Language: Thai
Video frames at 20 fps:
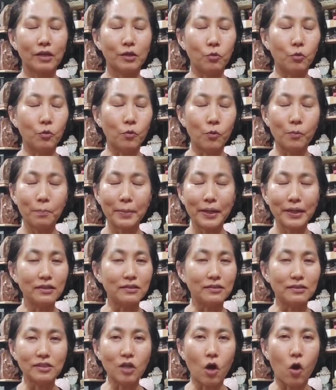หนูไม่
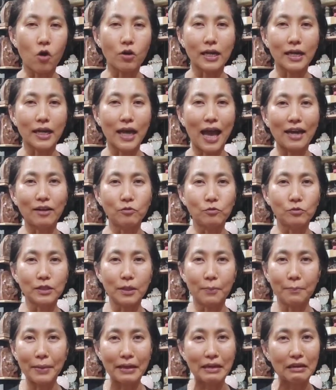ถึงสองนะคะ หนู
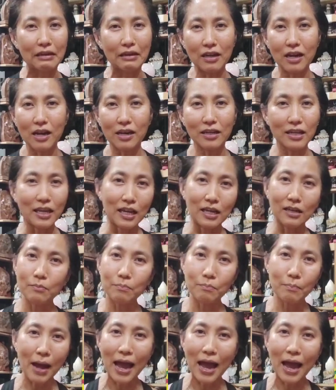จะมีเรื่องคิด